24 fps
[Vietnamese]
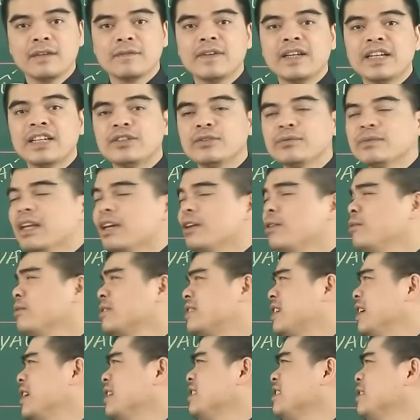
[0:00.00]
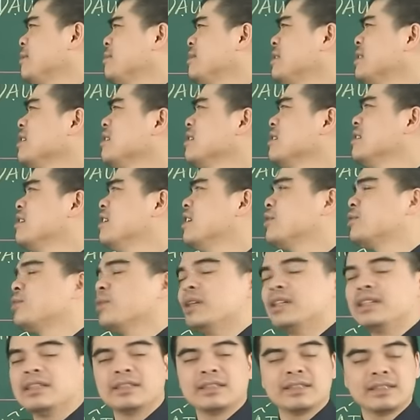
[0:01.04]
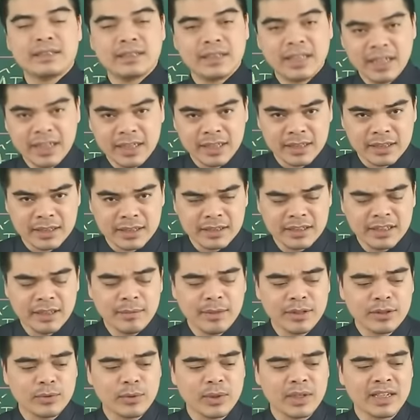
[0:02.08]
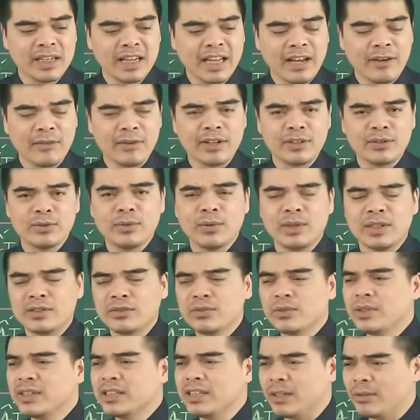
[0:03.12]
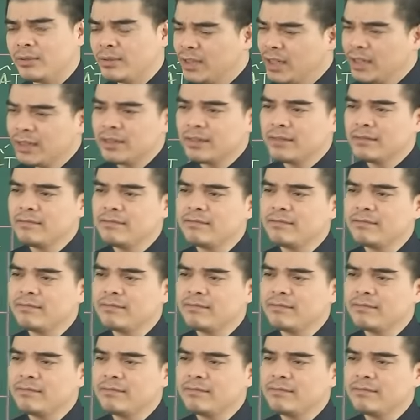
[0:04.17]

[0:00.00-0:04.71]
Vậy thì chúng ta cùng xét xem từng người tuổi Thìn xem là tuổi nào là tuổi xui xẻo nhất